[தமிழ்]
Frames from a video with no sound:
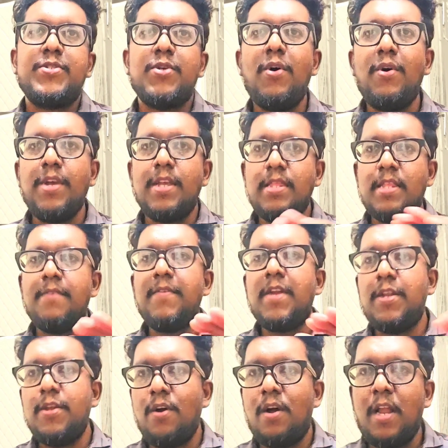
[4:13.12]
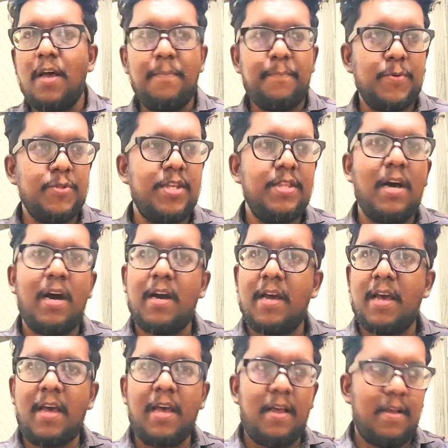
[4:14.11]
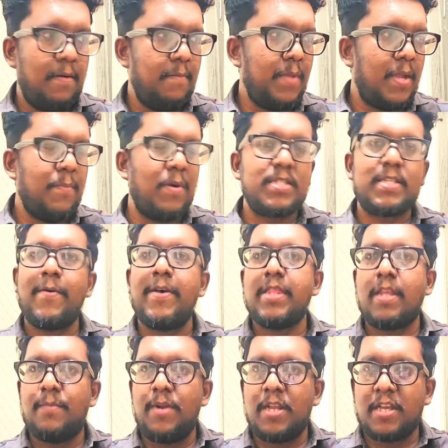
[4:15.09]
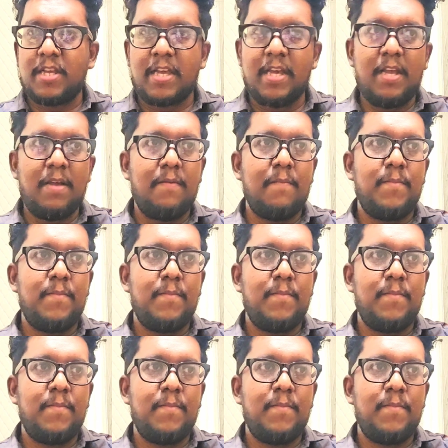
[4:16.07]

ஸோ இந்த வீடியோவில் புதிதாக பிக் பாஸ் செவன் தமிழுக்கு